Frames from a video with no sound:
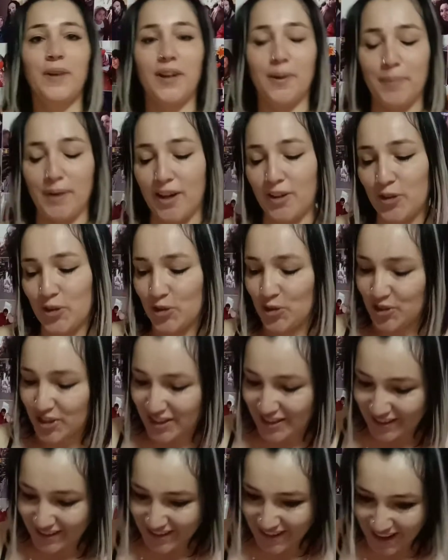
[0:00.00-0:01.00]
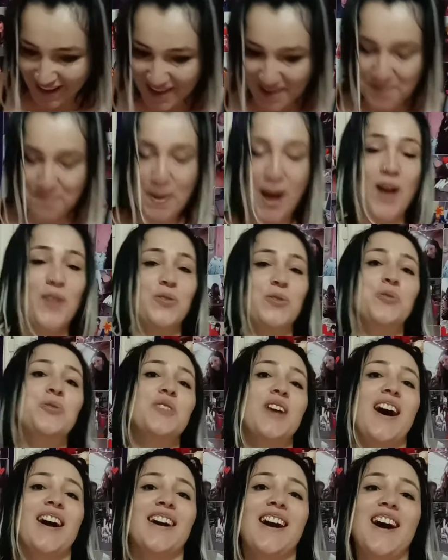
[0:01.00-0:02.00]
Merhabalar öncelikle. Ben
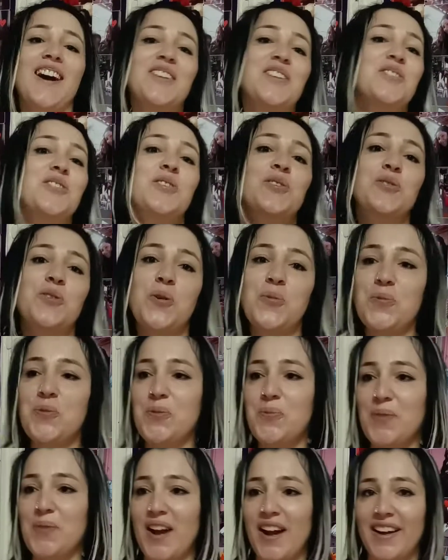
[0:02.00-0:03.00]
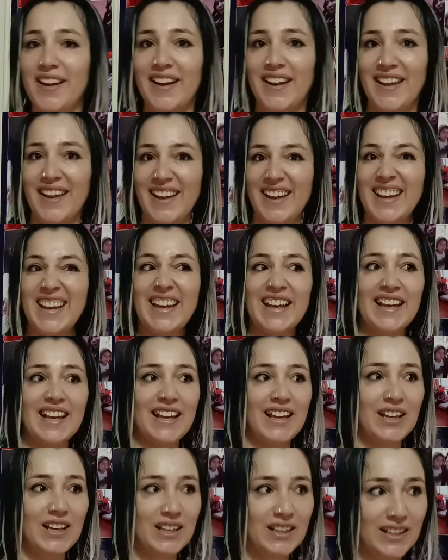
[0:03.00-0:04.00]
Uşak Anadolu Toplum Derneği
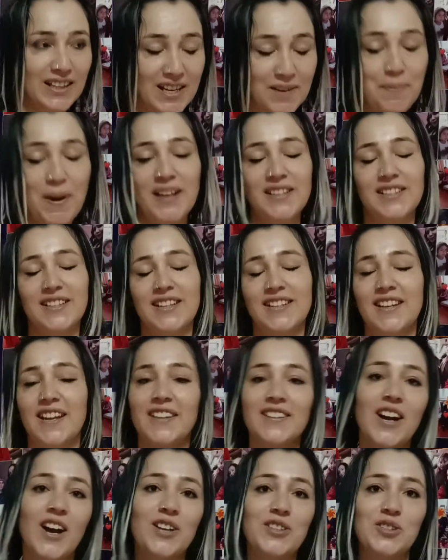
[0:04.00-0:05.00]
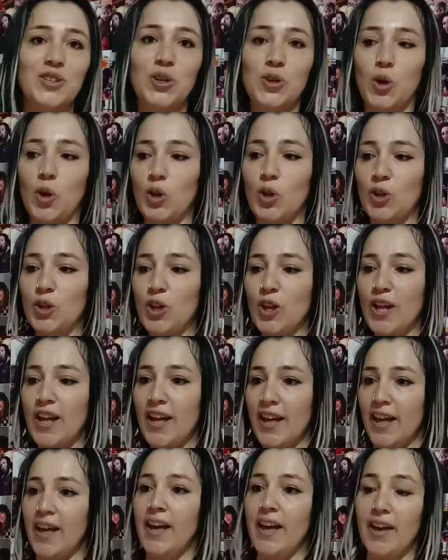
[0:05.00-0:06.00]
İl Başkanı Eda Sarol.
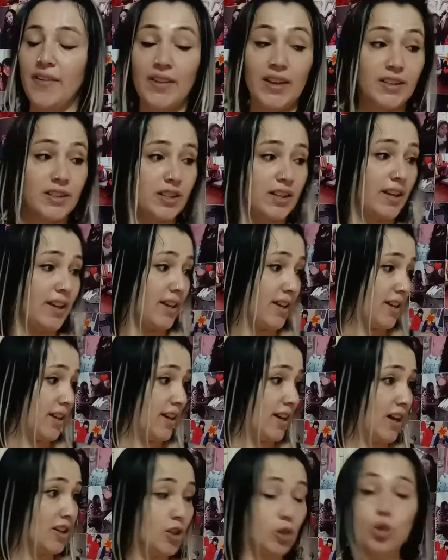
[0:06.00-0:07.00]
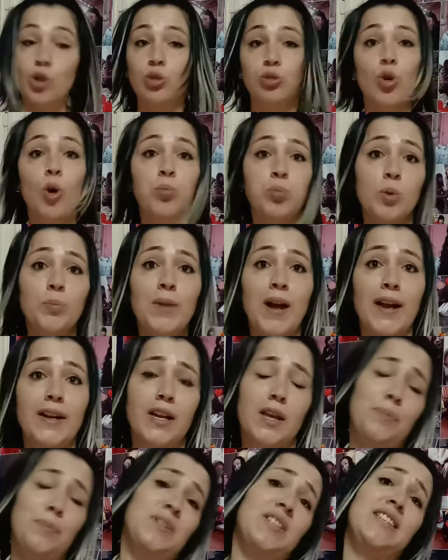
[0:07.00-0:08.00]
Evet, e, Anadolu Toplum
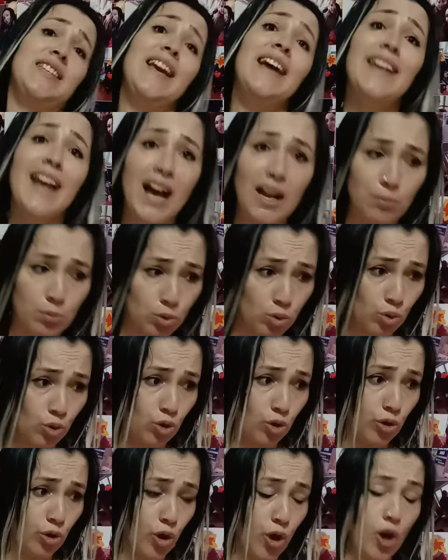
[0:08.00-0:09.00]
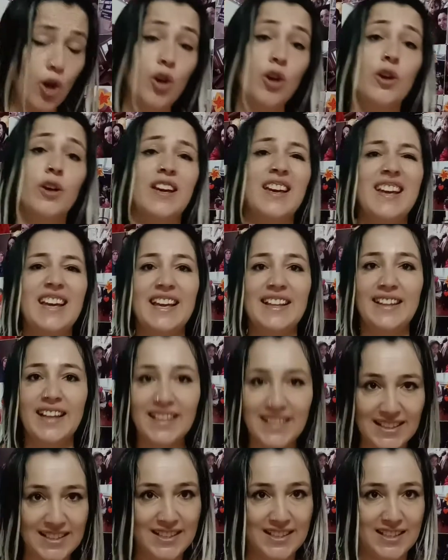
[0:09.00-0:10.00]
Derneğimizin genel müdürlüğü
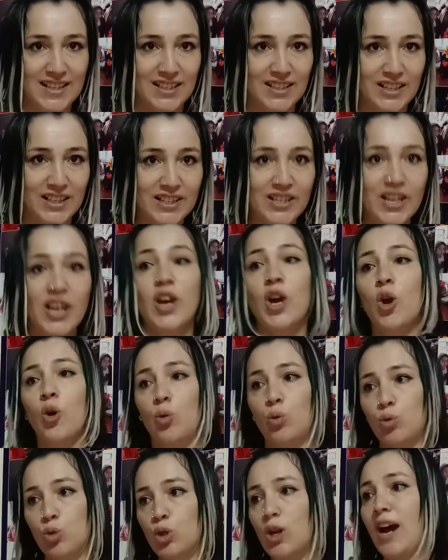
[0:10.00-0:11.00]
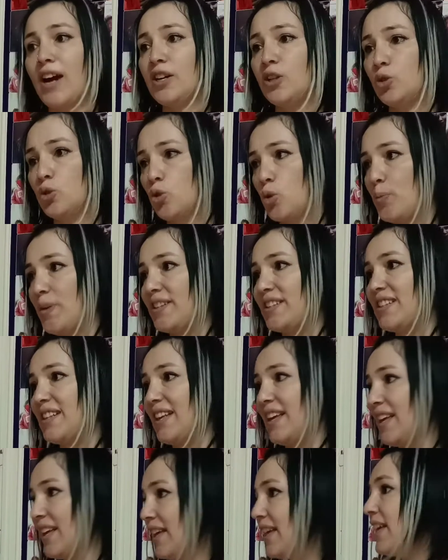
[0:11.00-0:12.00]
Denizli'dedir. Uşak
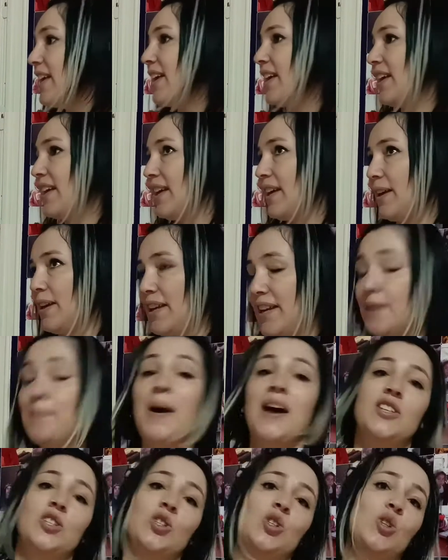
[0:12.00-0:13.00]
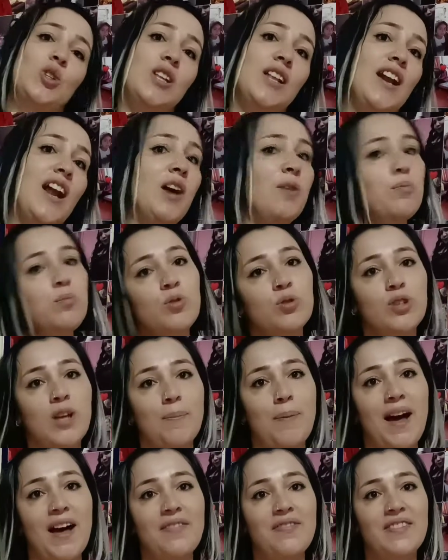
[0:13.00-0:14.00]
Şubesi İl Başkanı olarak
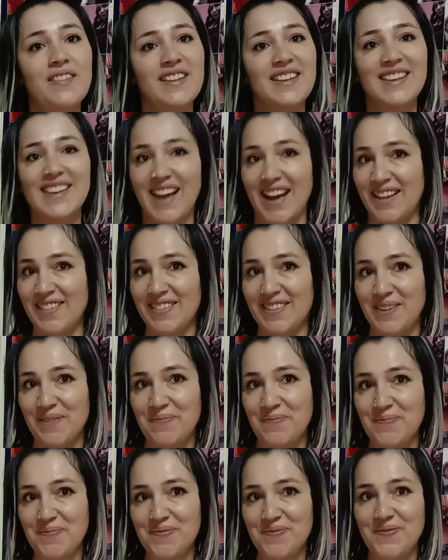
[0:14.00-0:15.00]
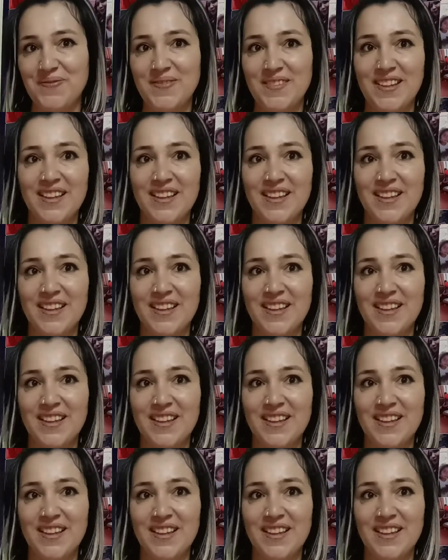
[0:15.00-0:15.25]
burada ben kendim